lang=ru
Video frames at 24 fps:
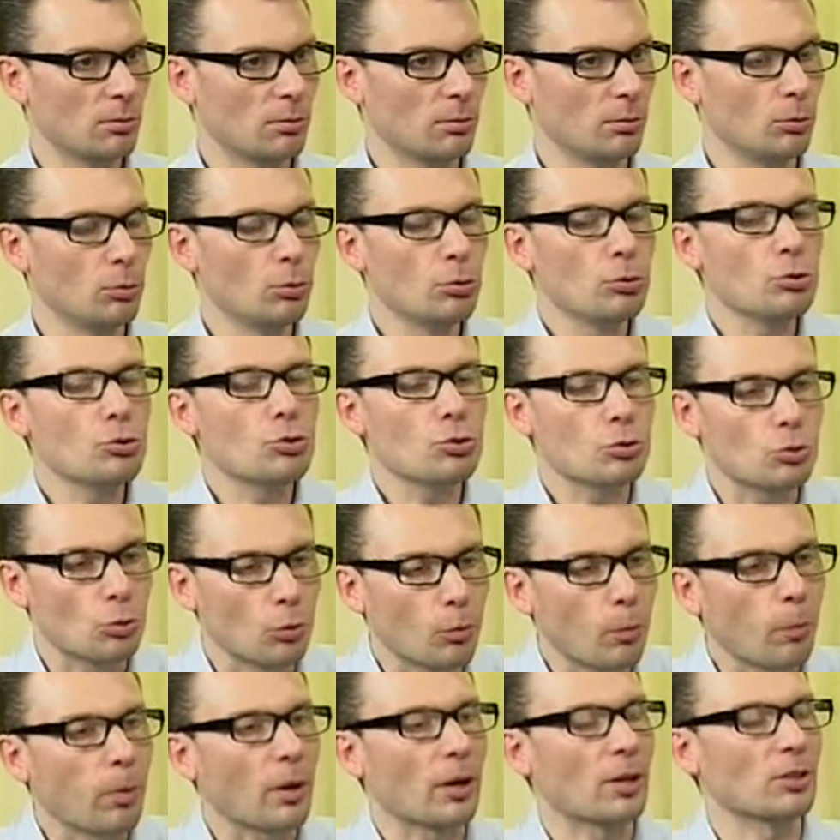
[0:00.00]
ну и что
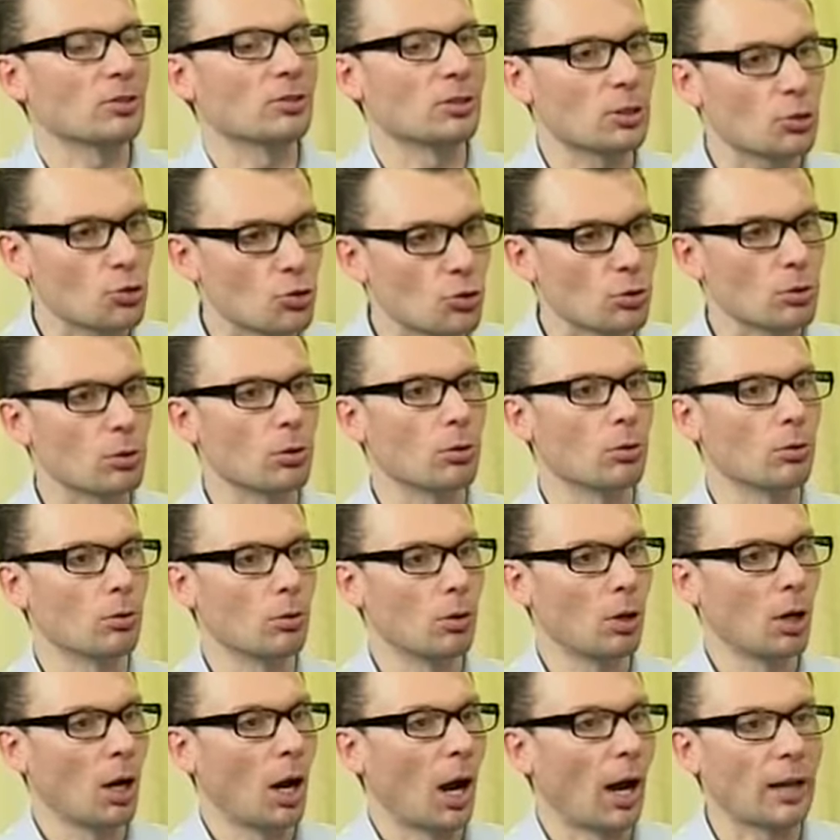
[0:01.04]
произошло?
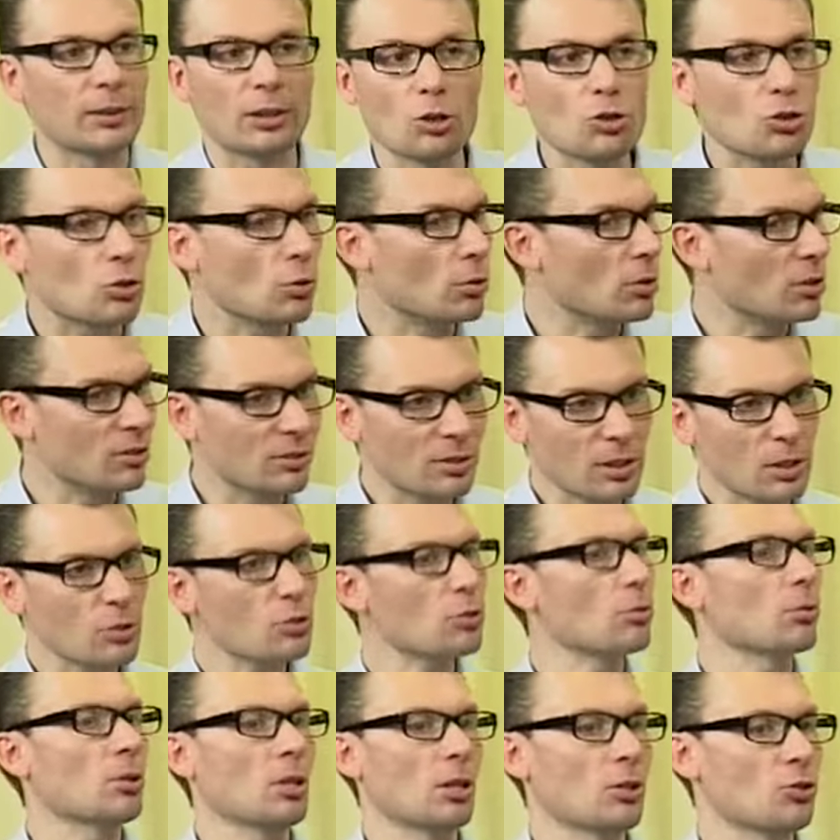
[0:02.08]
Хорошо. А ты что, не знал,
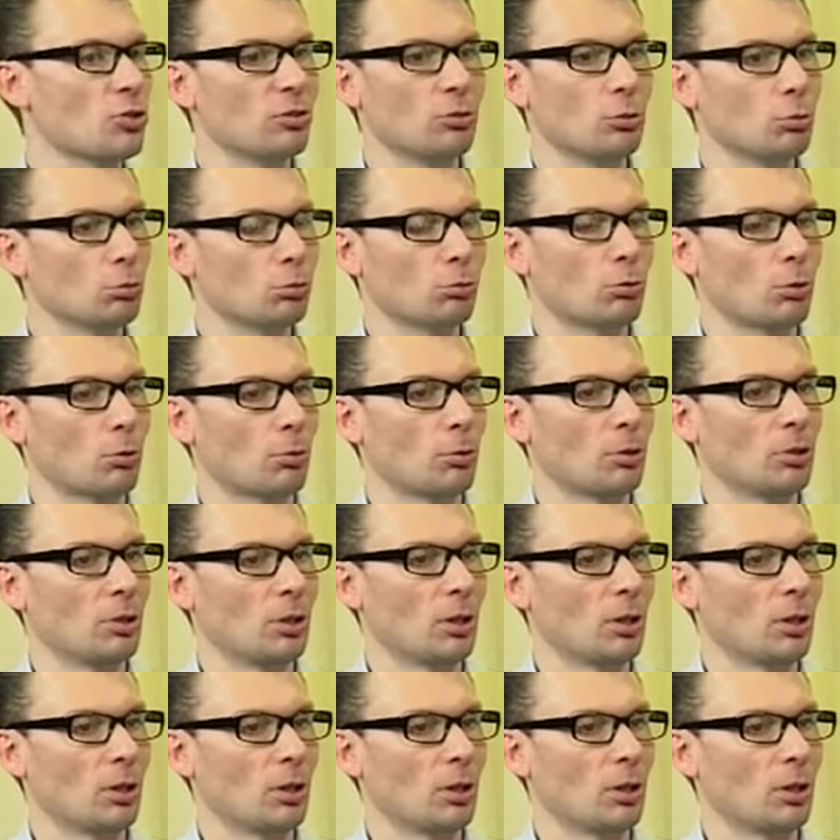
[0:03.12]
что так жизнь устроена?